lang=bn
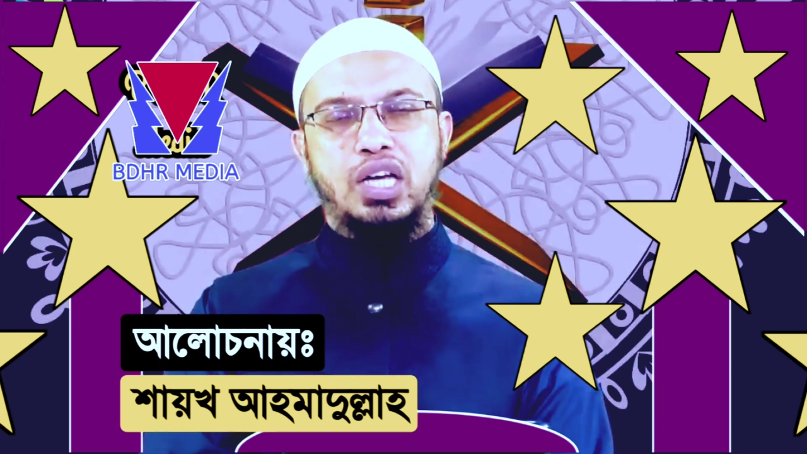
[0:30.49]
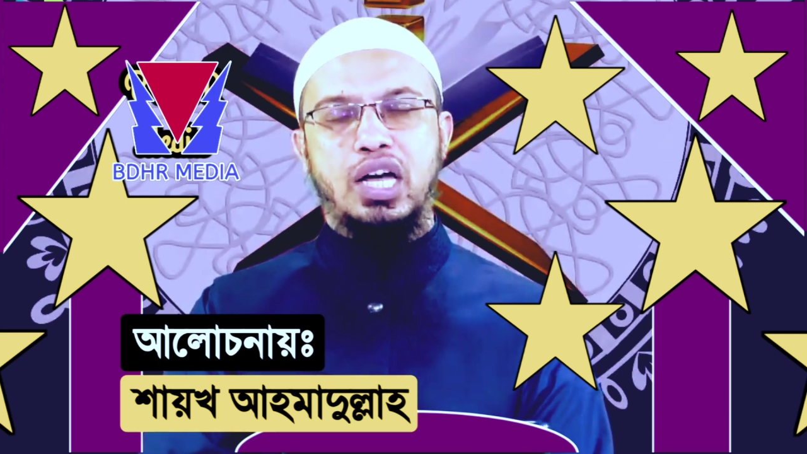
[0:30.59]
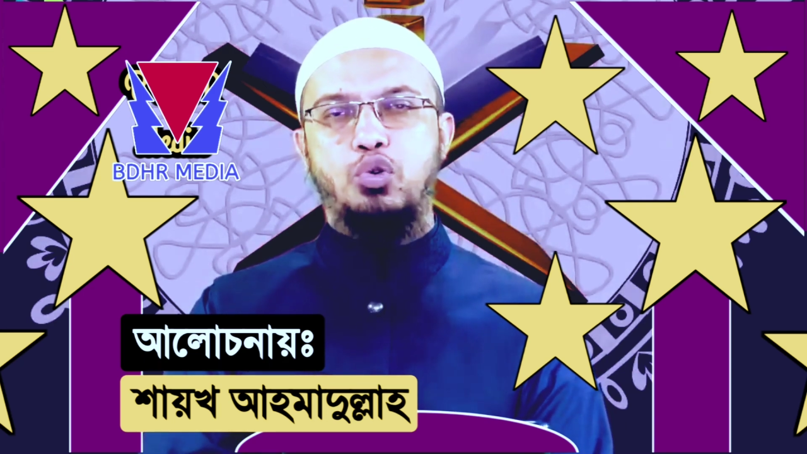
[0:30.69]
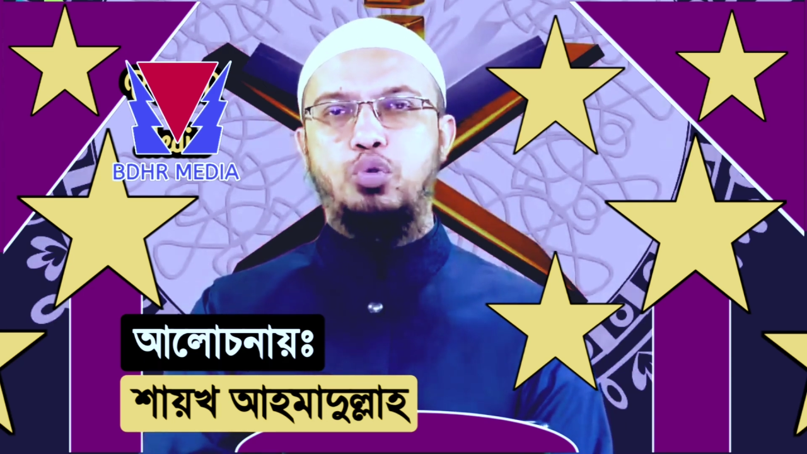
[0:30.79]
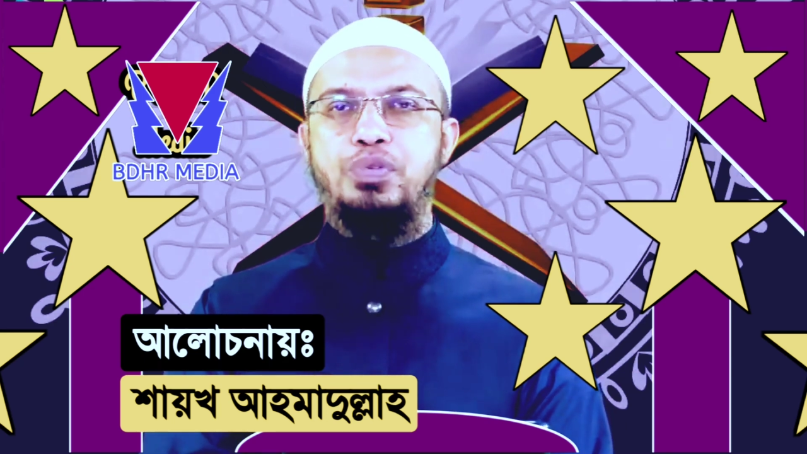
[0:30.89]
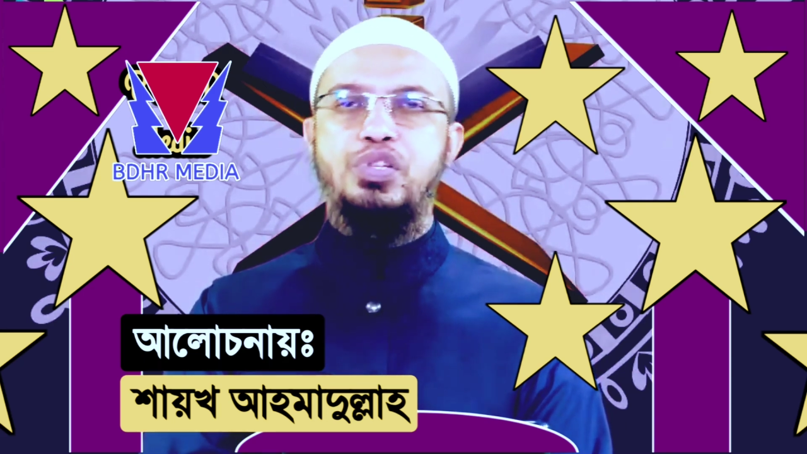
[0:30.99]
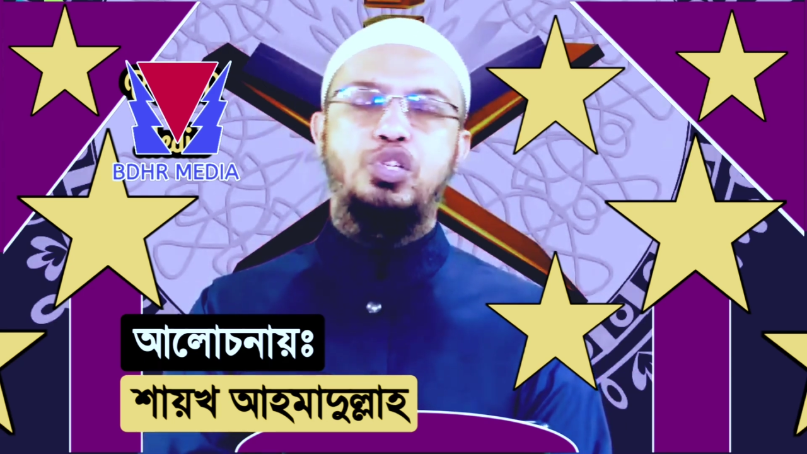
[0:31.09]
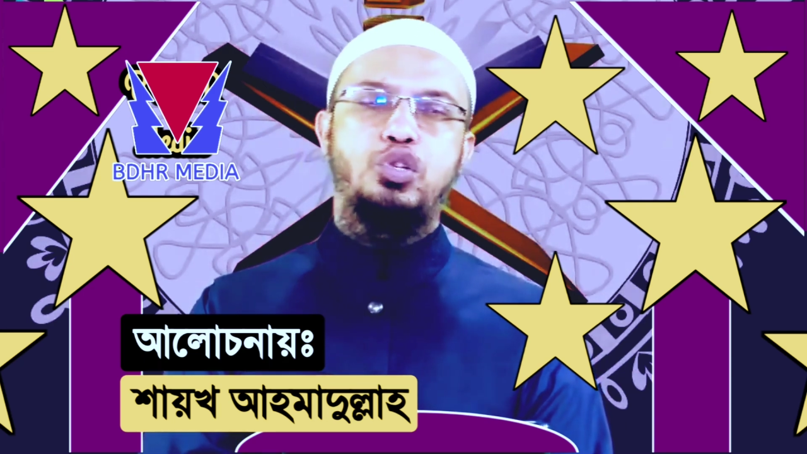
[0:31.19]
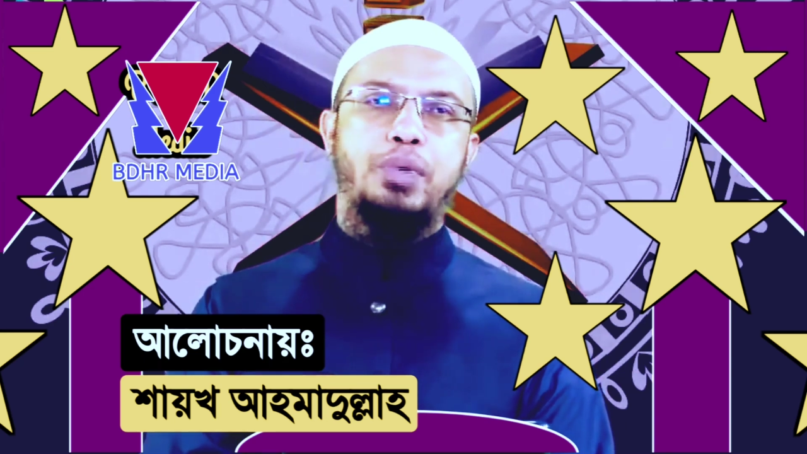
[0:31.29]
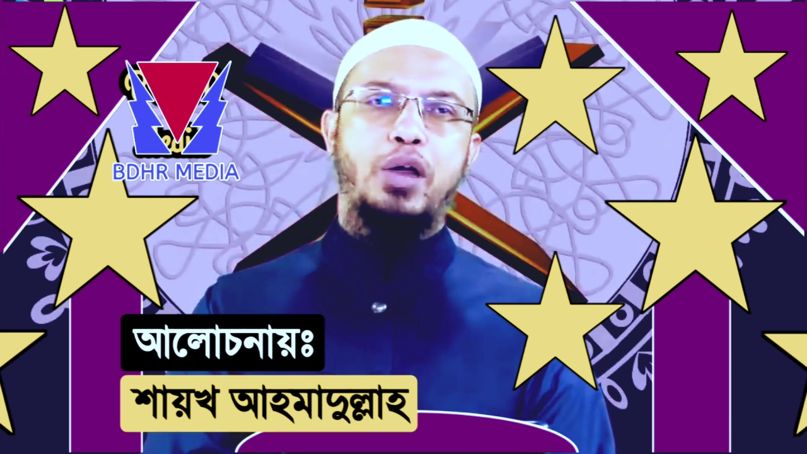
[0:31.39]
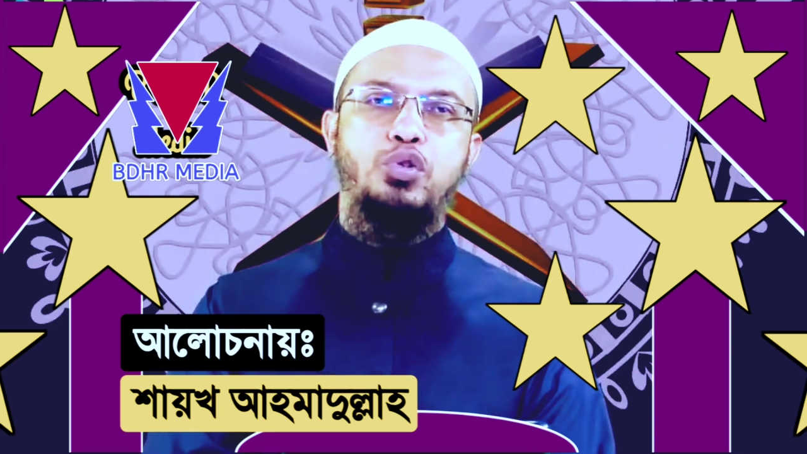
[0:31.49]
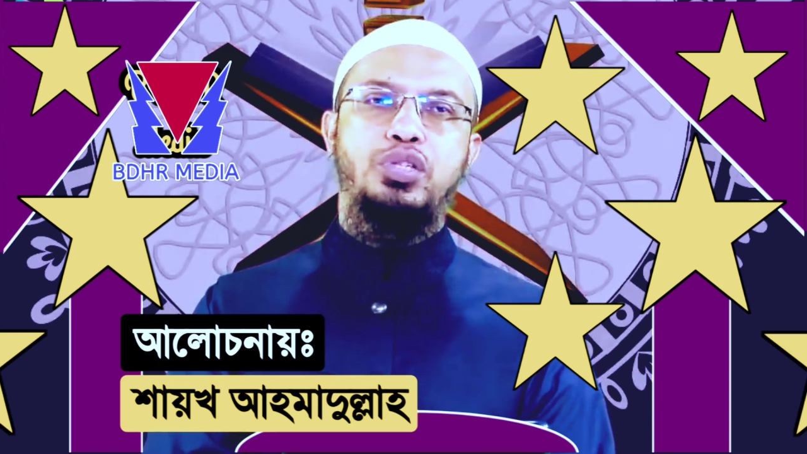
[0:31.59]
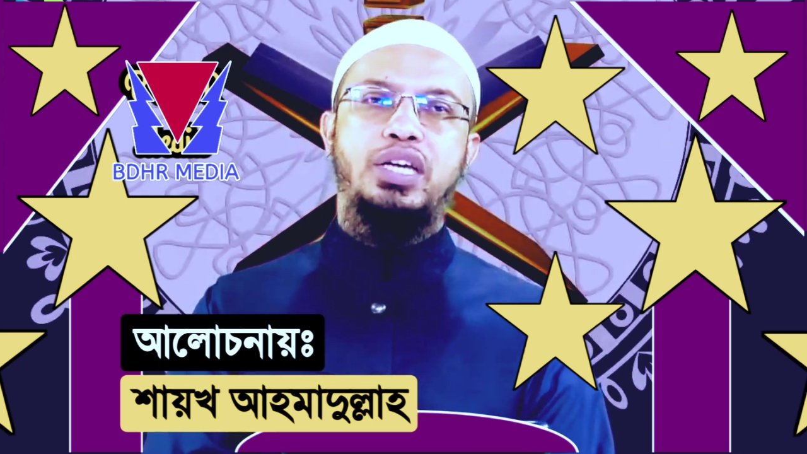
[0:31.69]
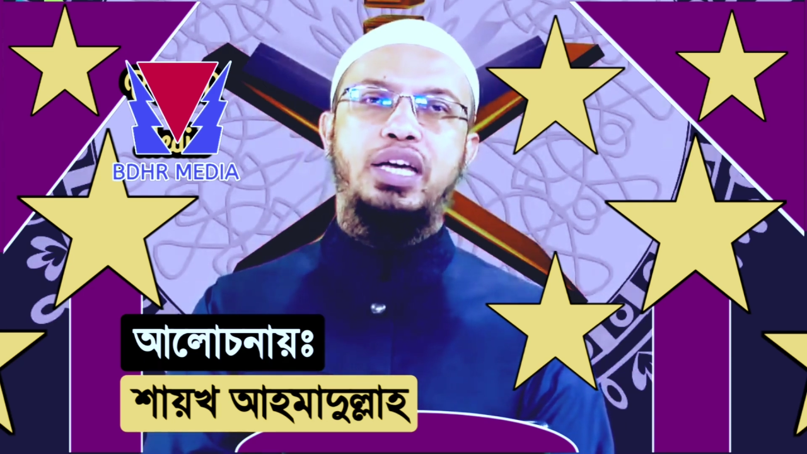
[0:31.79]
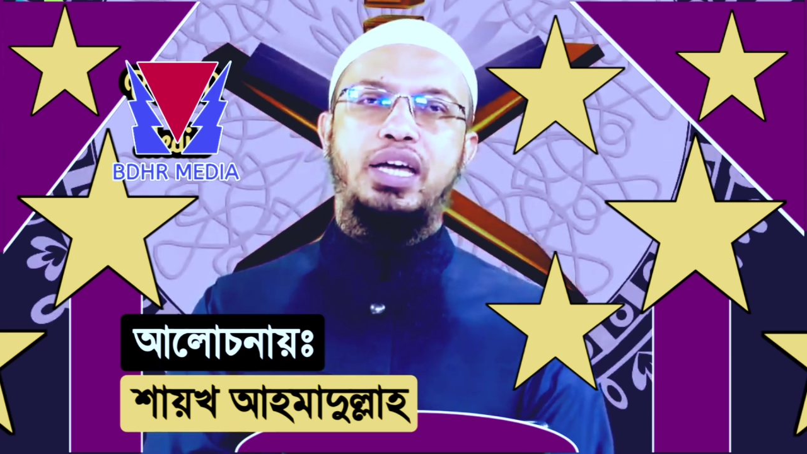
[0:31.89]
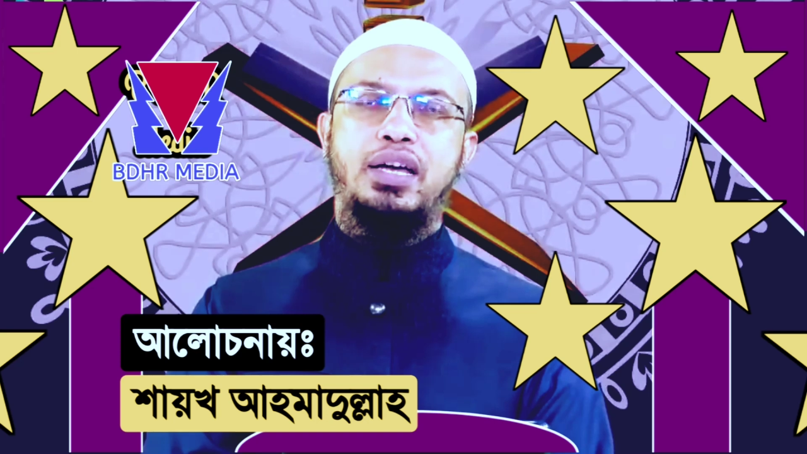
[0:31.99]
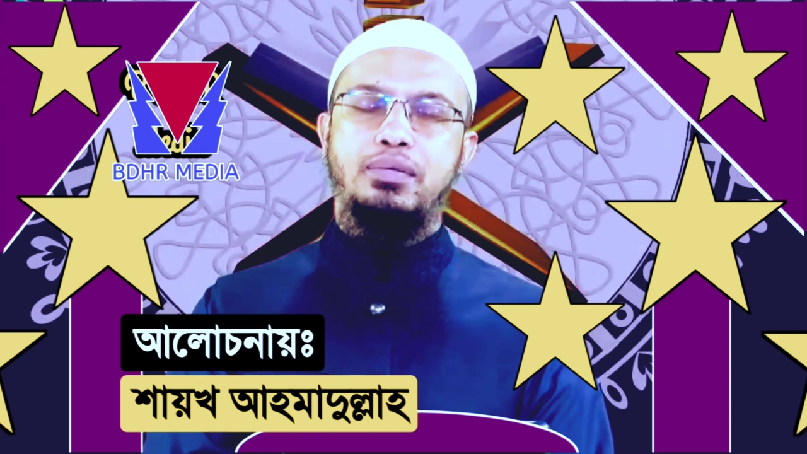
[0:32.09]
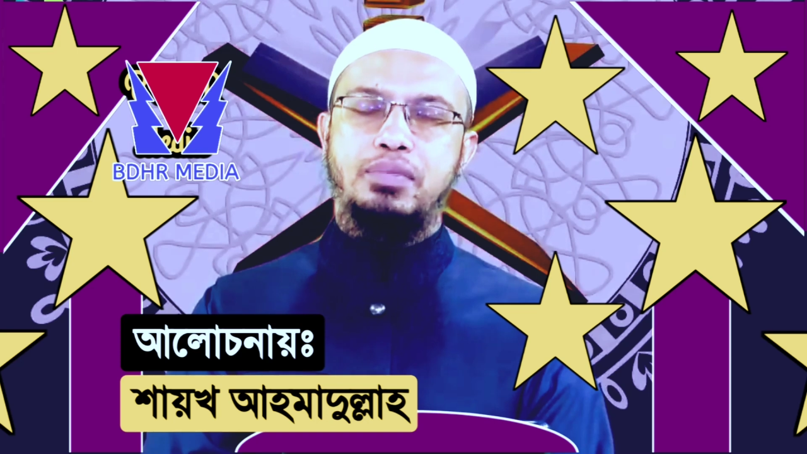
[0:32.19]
চার গুণ বিশিষ্ট মানুষকে